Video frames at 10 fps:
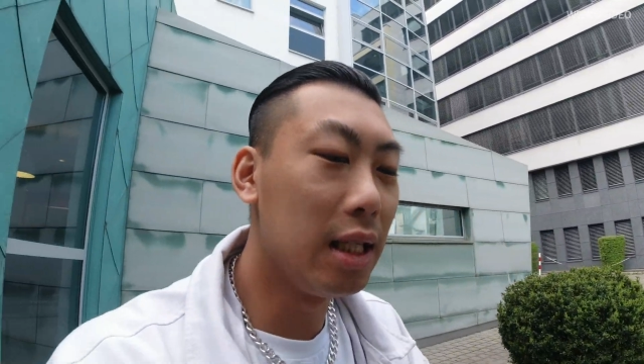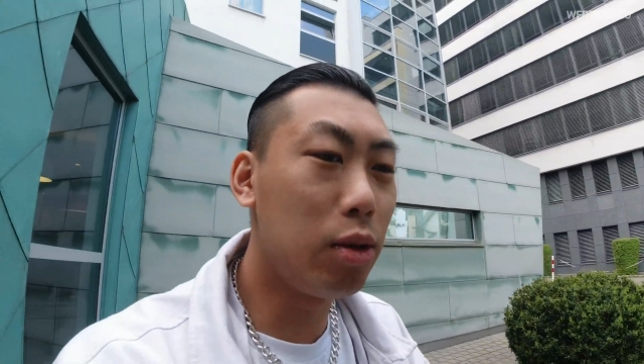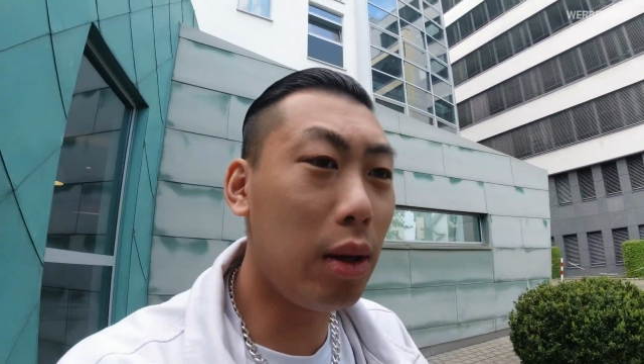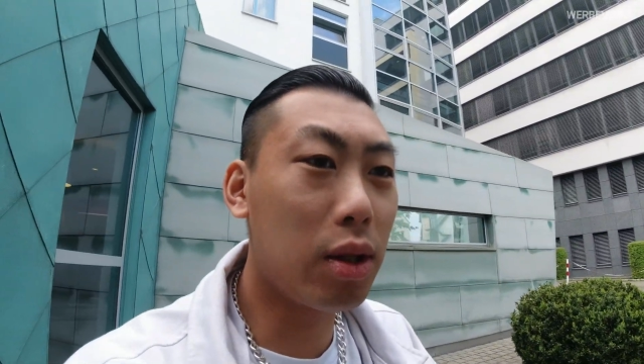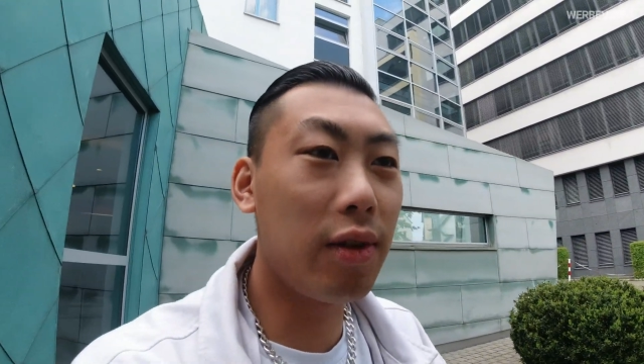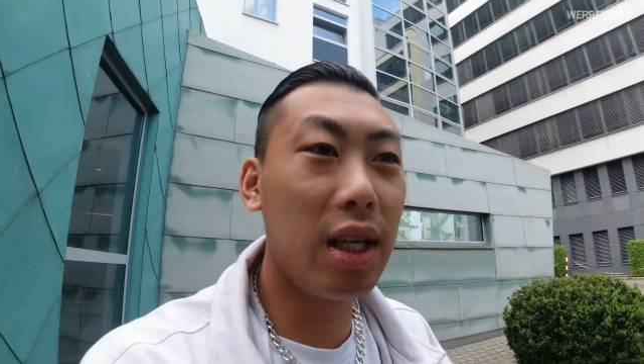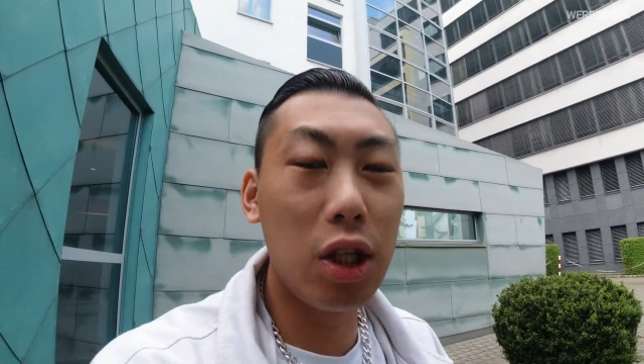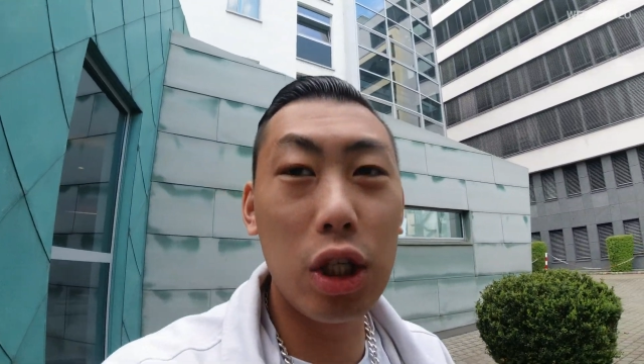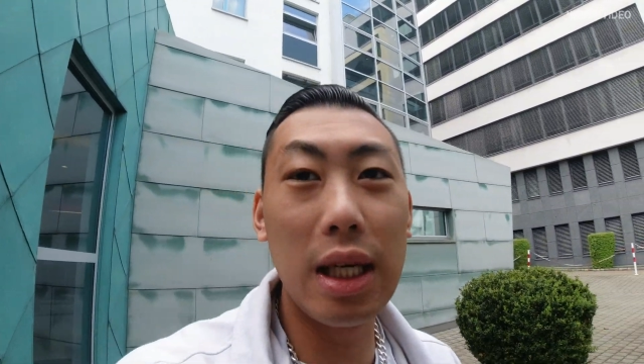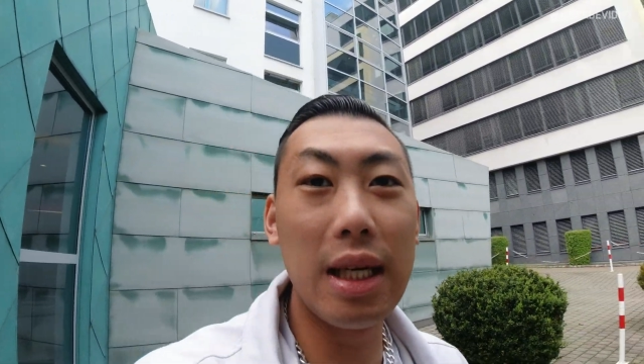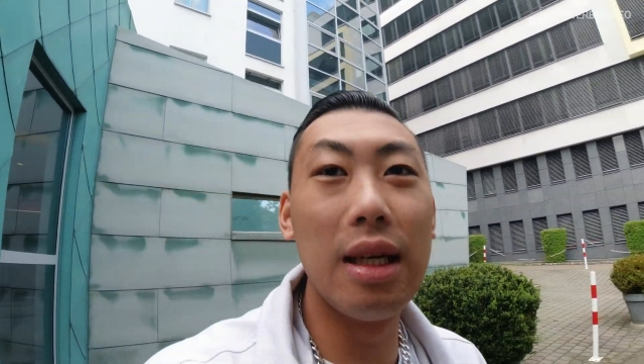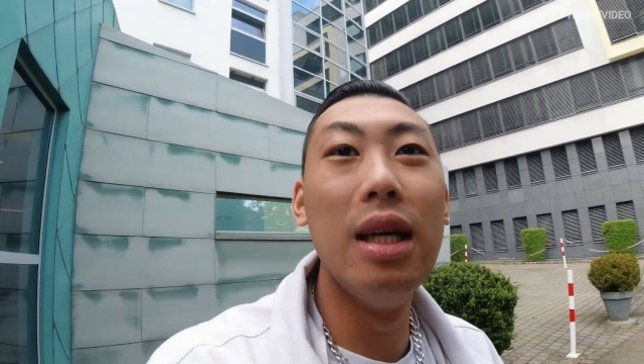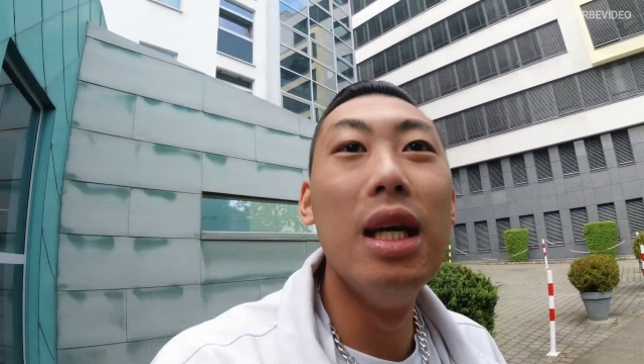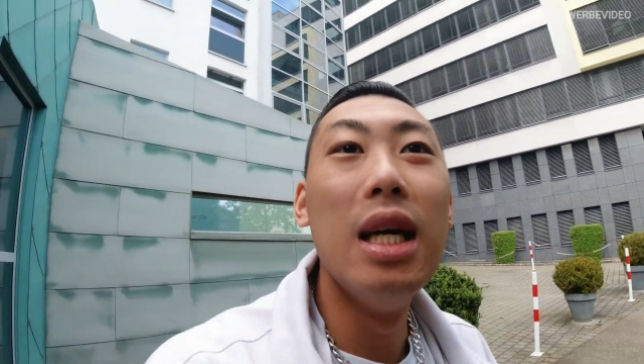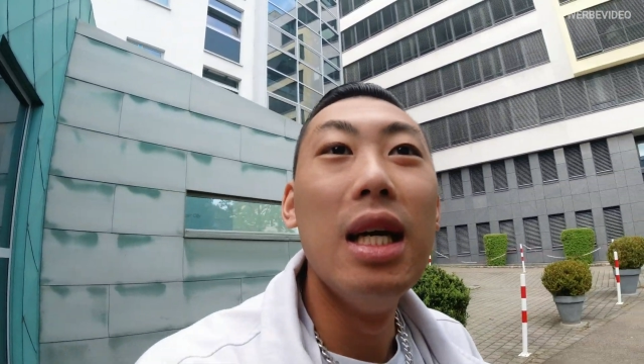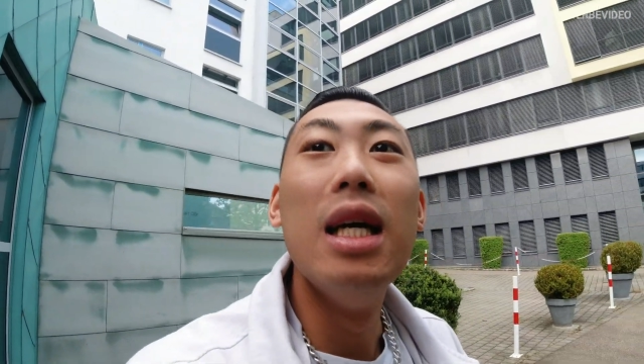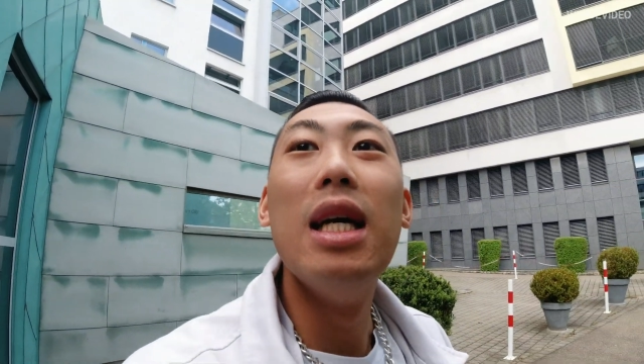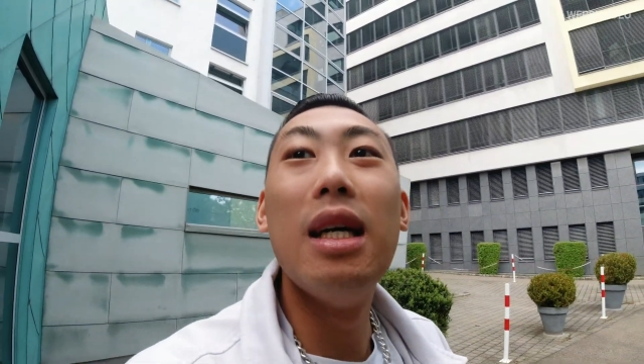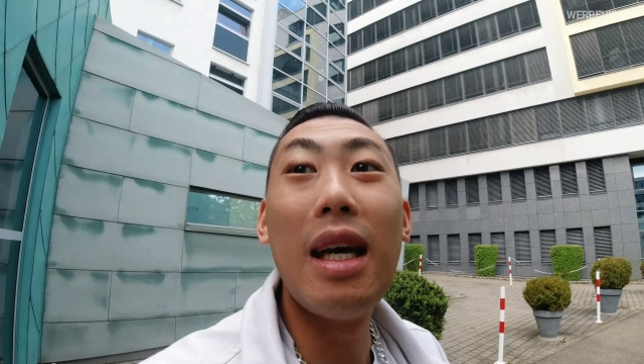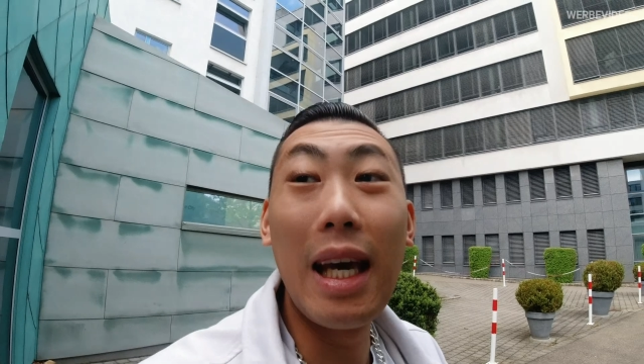Zur Auswahl stehen
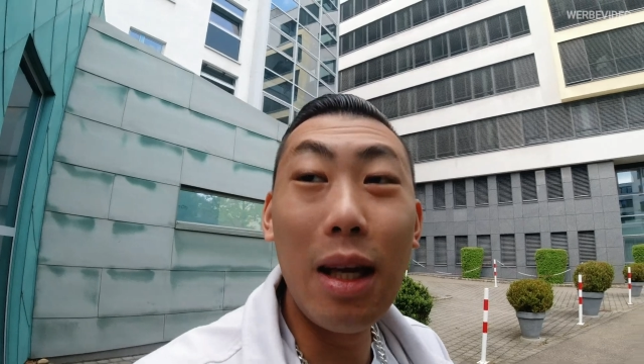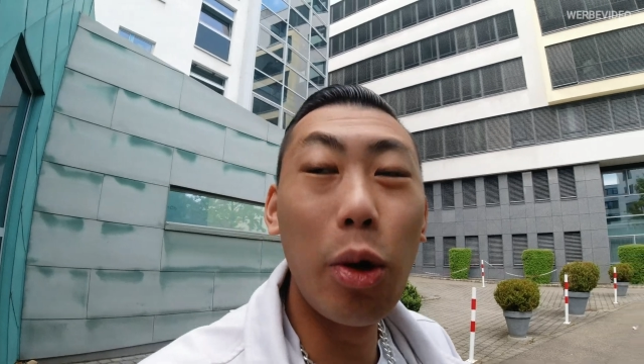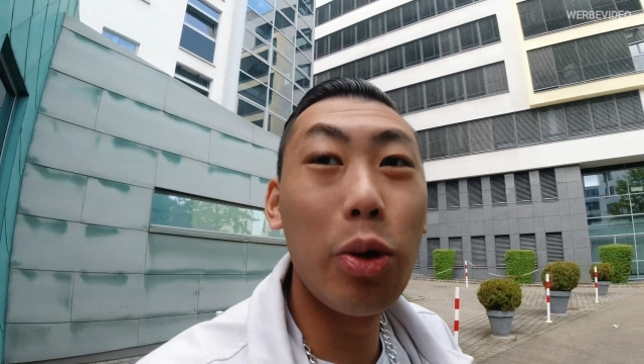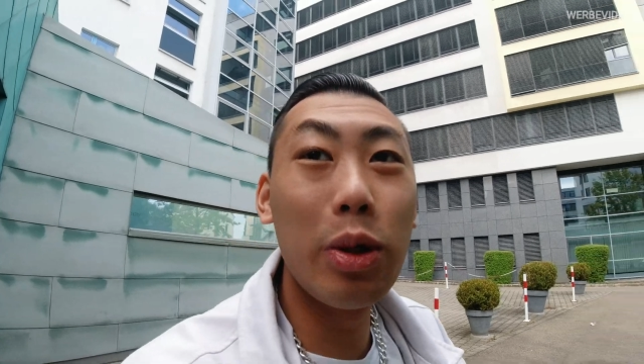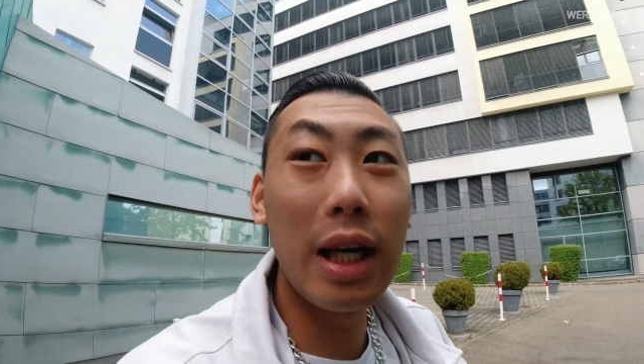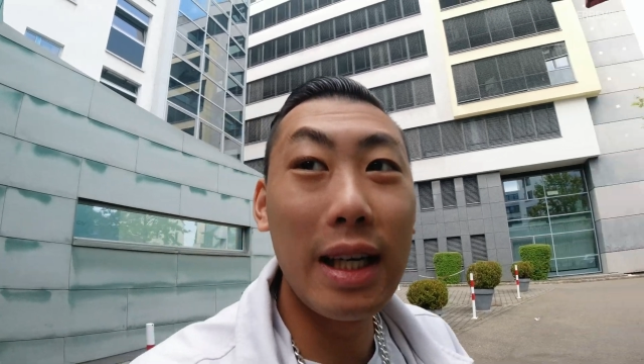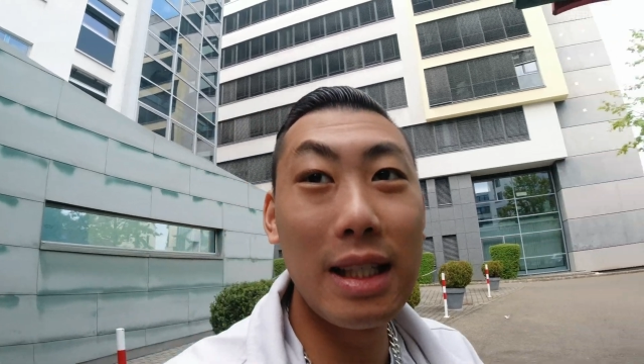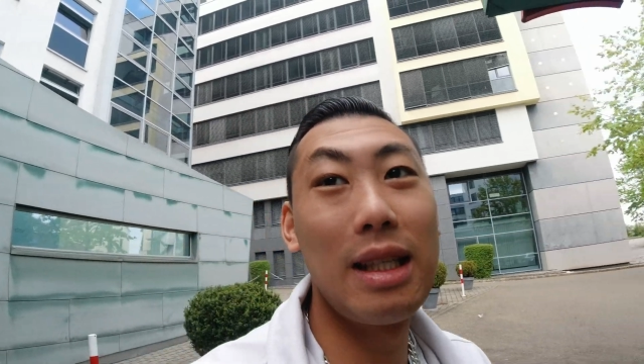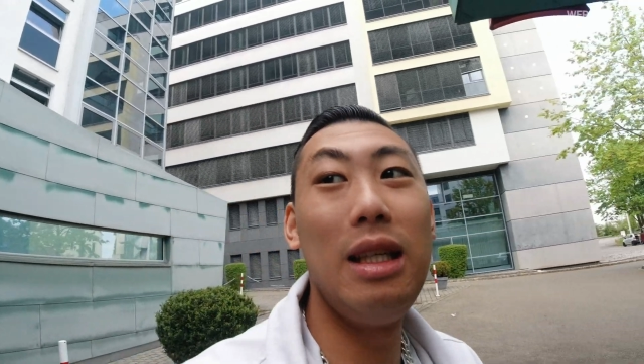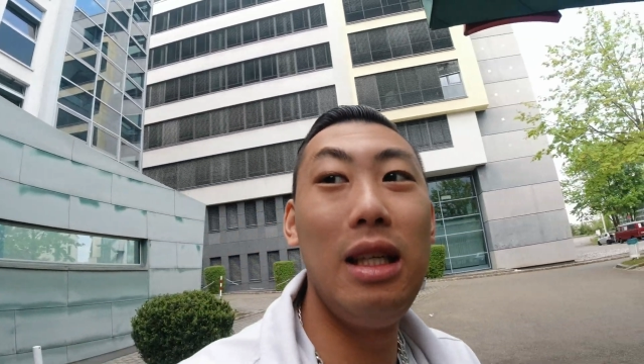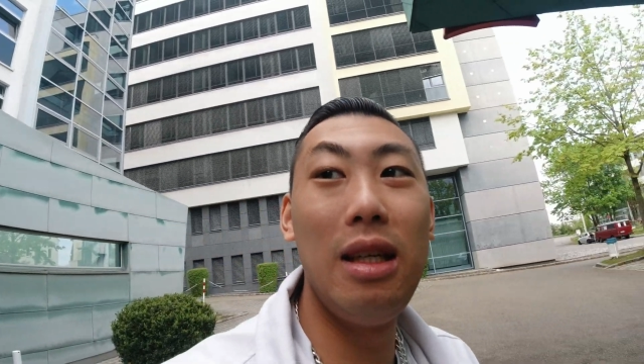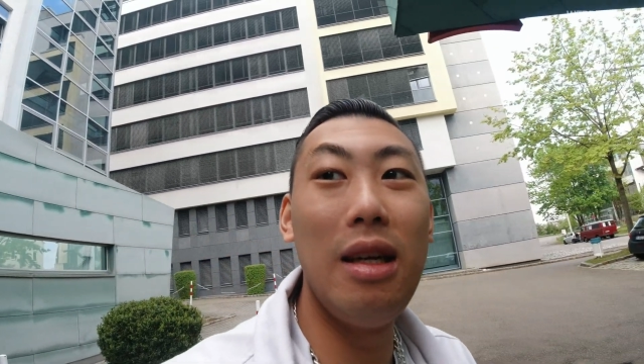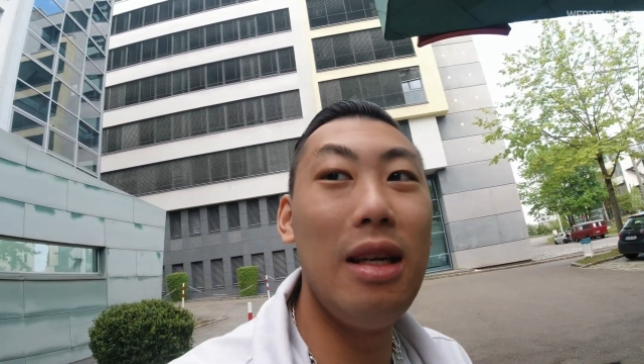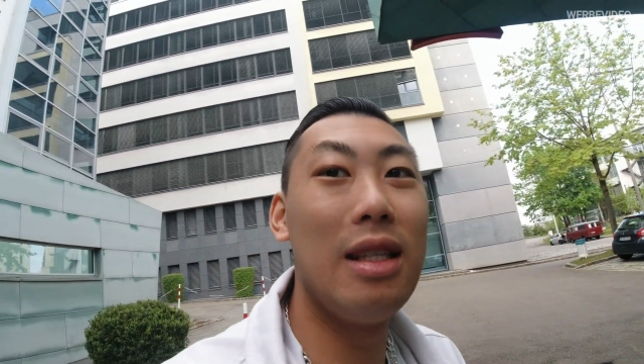E39,